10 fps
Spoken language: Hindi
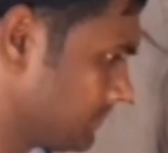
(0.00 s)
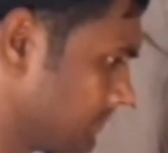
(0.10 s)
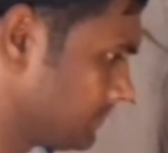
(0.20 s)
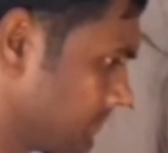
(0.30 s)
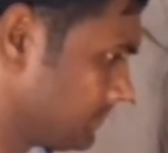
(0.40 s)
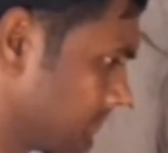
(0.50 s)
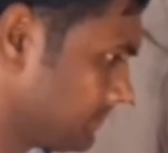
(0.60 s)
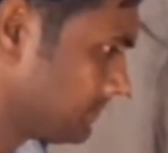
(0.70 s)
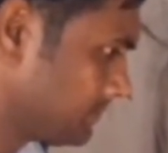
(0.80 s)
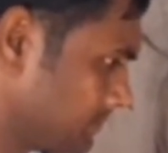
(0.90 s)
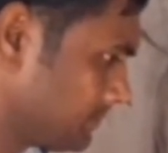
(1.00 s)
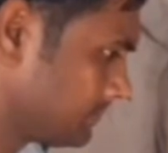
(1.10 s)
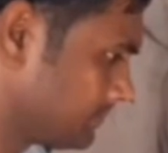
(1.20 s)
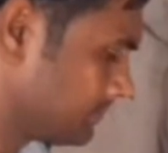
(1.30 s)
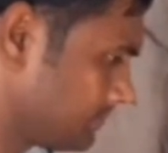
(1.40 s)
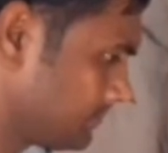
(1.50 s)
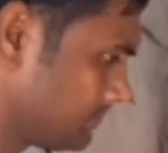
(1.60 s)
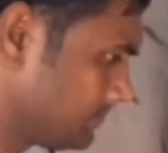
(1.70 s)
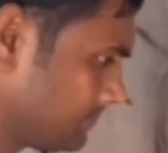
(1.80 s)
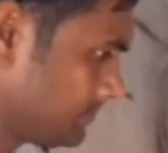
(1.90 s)
कि बस अच्छी चीज़
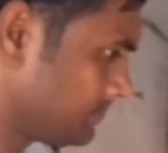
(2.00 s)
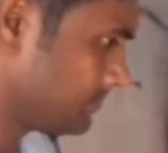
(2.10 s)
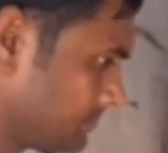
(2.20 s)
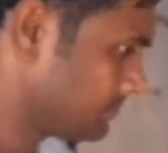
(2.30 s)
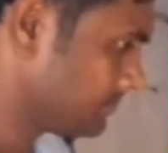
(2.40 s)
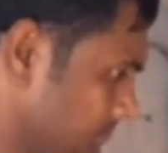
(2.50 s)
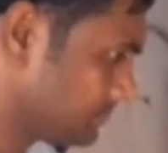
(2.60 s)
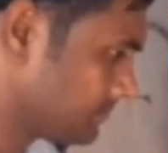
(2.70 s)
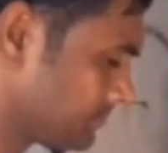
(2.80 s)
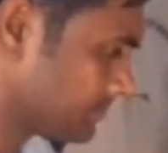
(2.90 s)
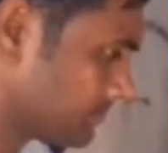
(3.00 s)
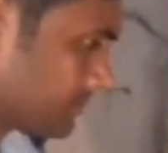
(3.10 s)
है तो लोगों तक पहुँचाने